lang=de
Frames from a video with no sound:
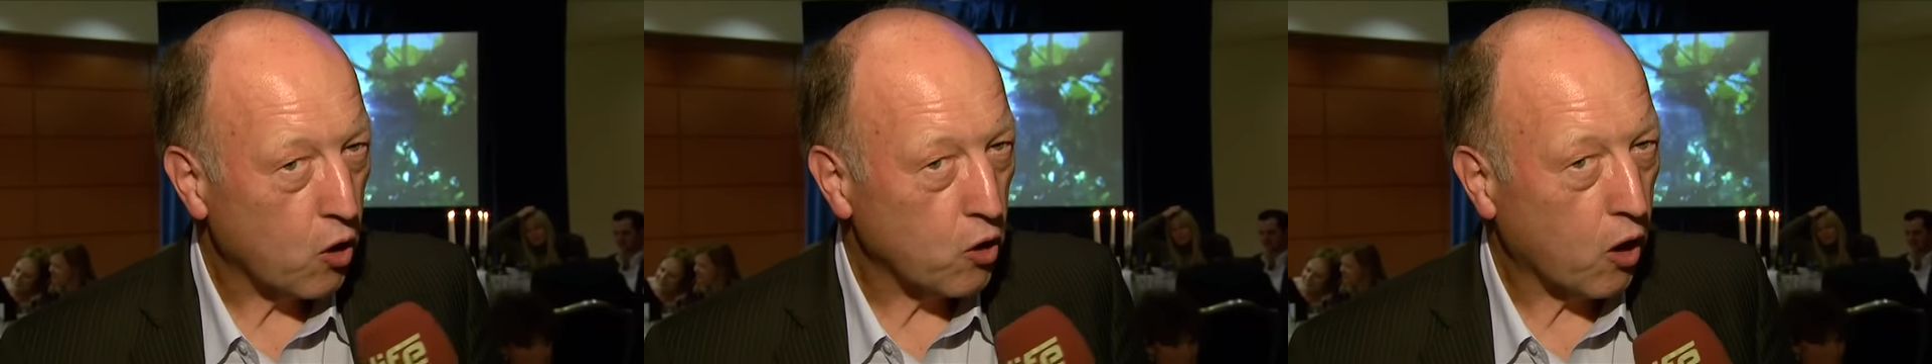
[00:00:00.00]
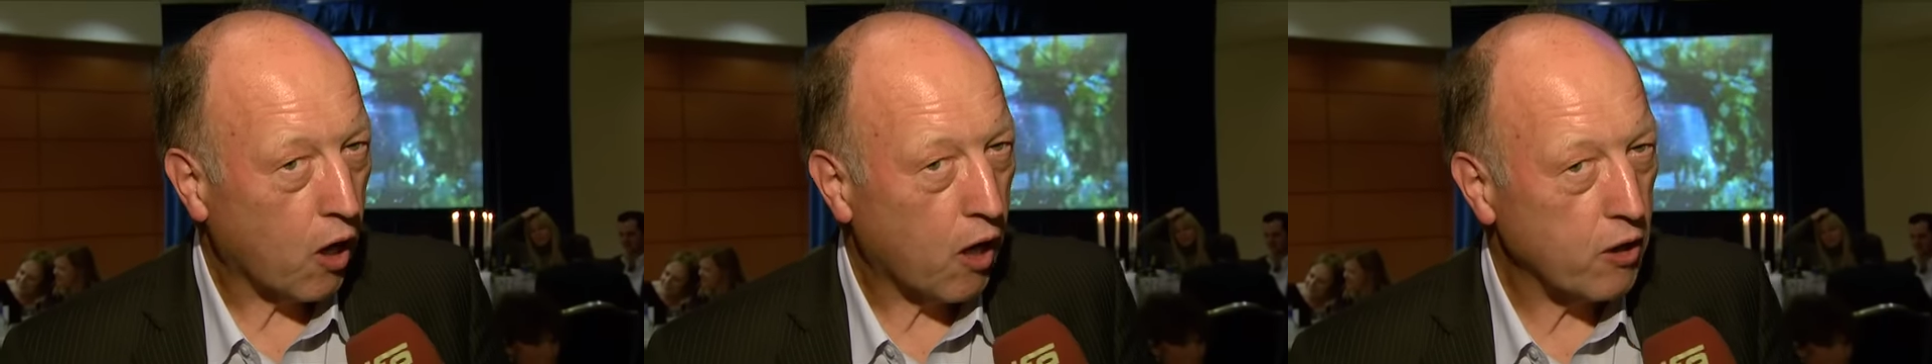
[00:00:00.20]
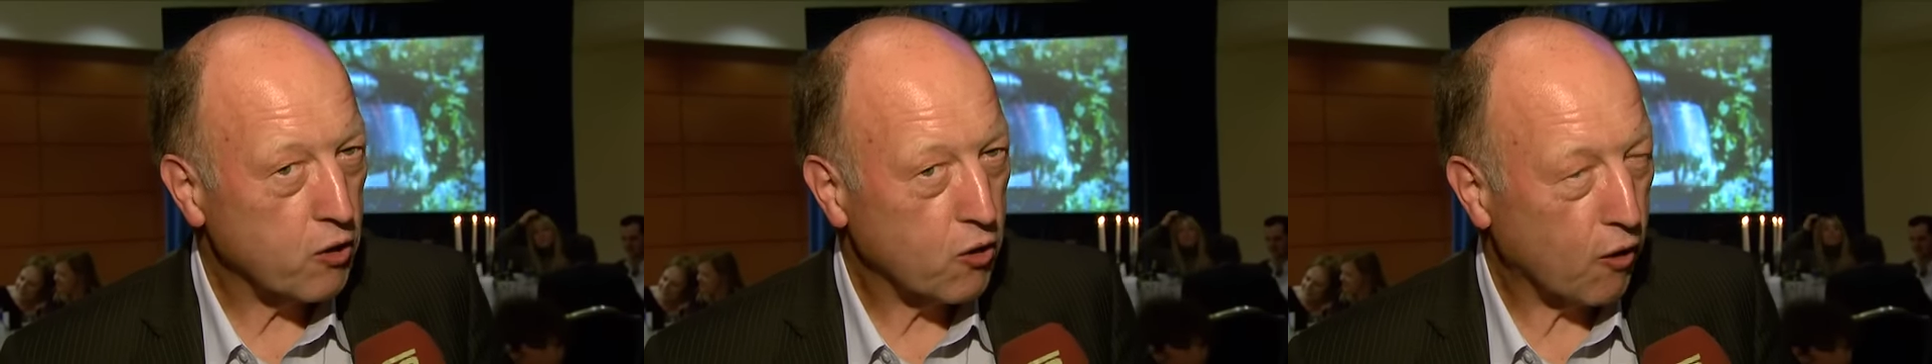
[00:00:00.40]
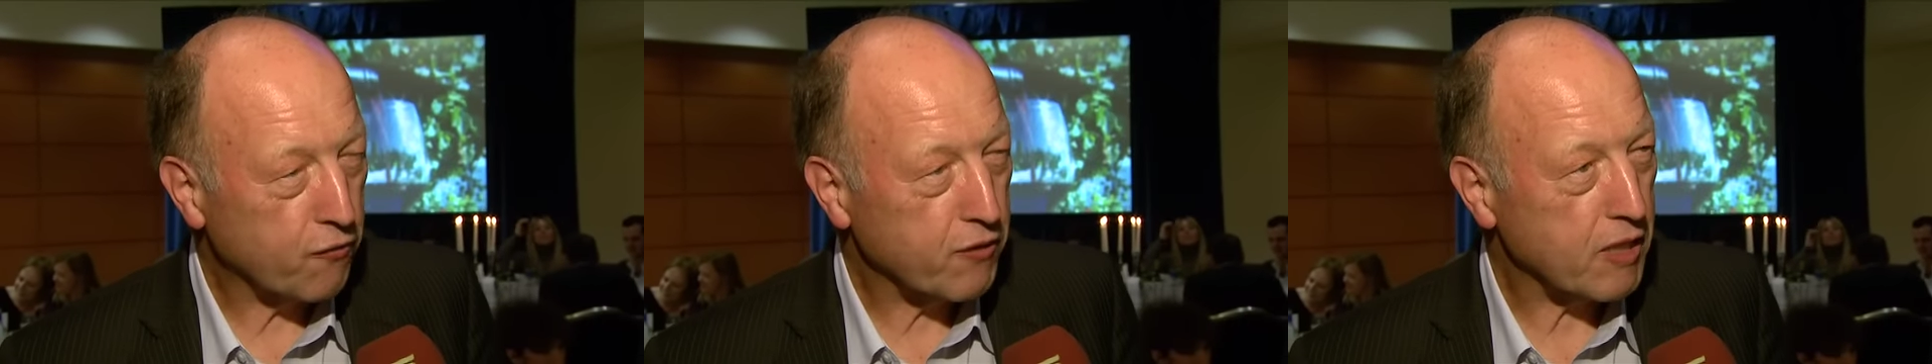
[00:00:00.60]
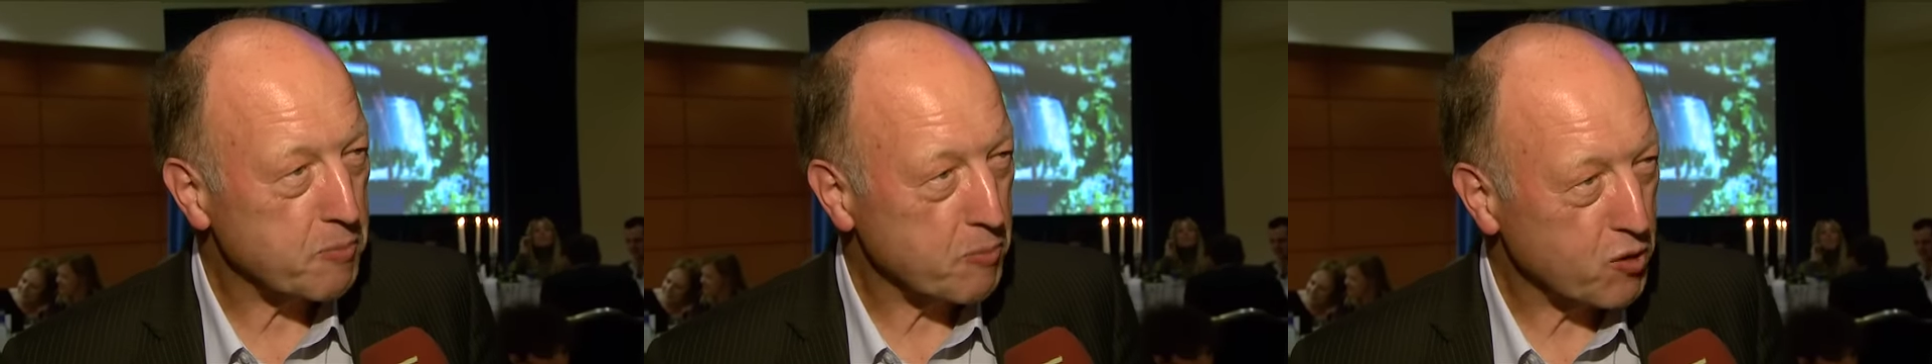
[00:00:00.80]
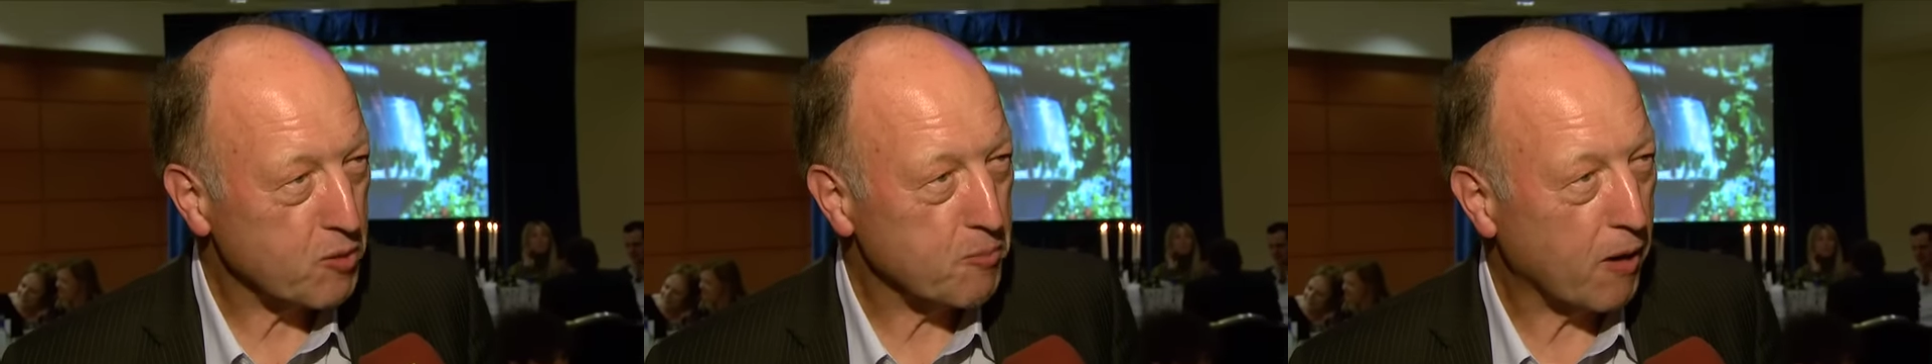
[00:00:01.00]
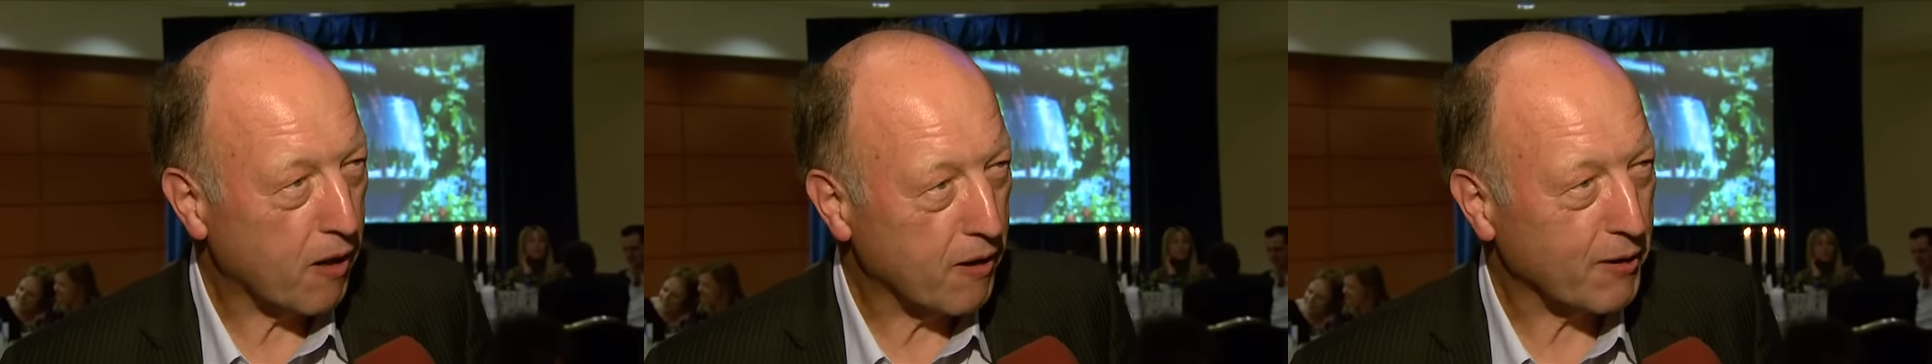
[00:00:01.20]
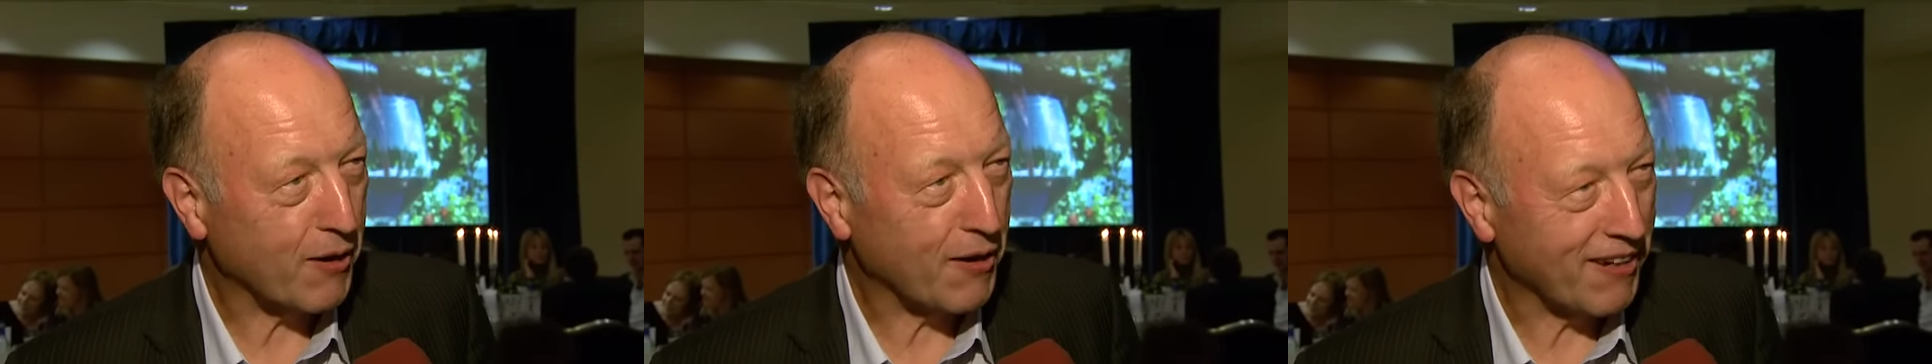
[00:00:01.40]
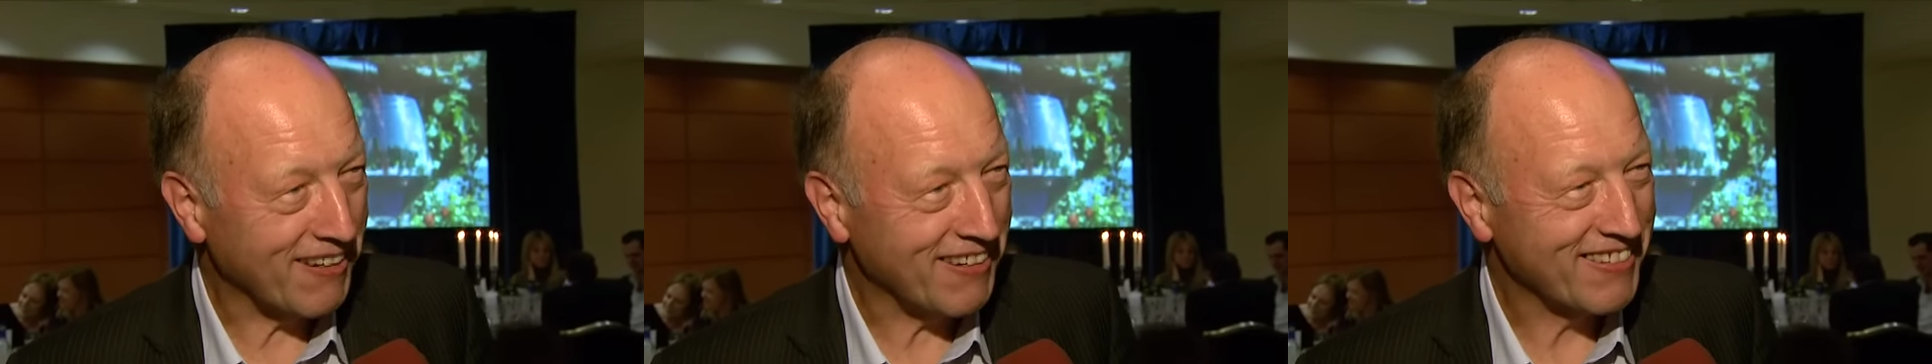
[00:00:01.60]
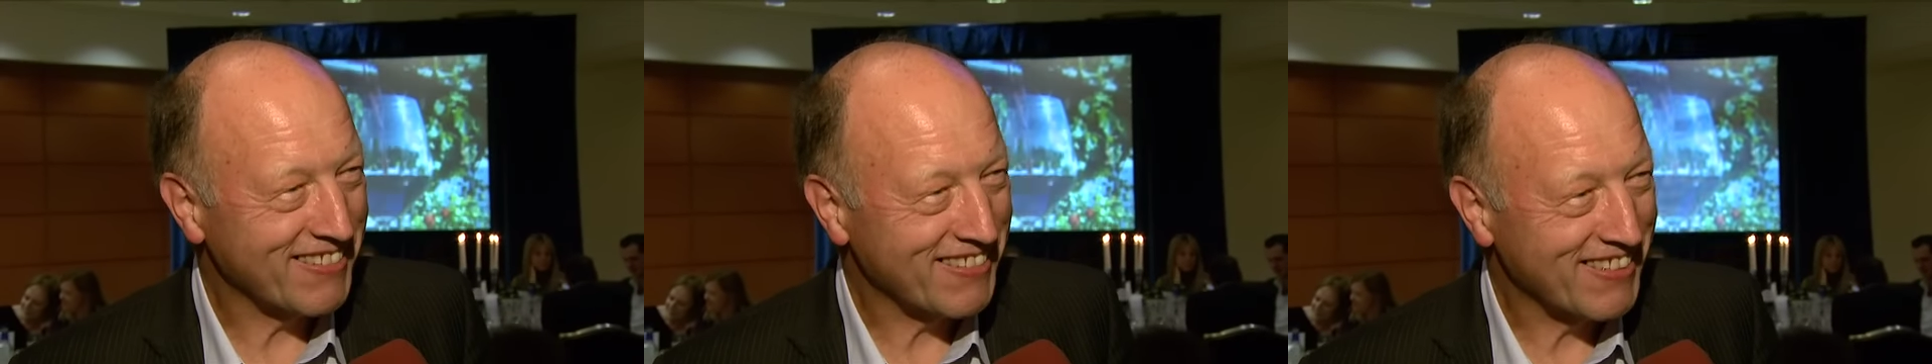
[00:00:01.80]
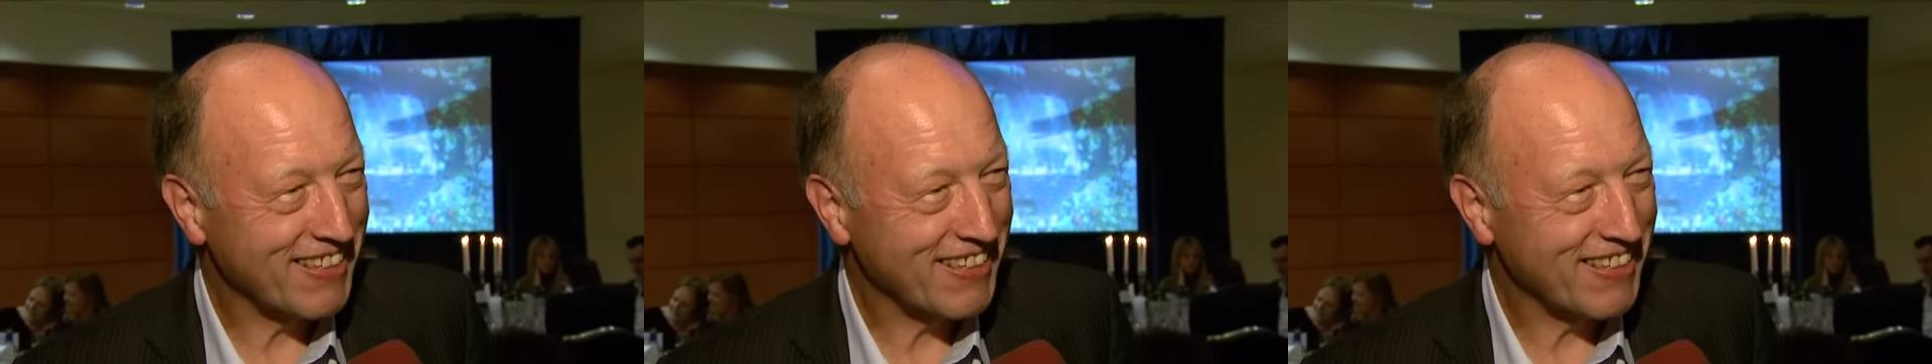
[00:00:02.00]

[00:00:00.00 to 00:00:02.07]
Oh ja, ich hoffe, dass wir schon machen können.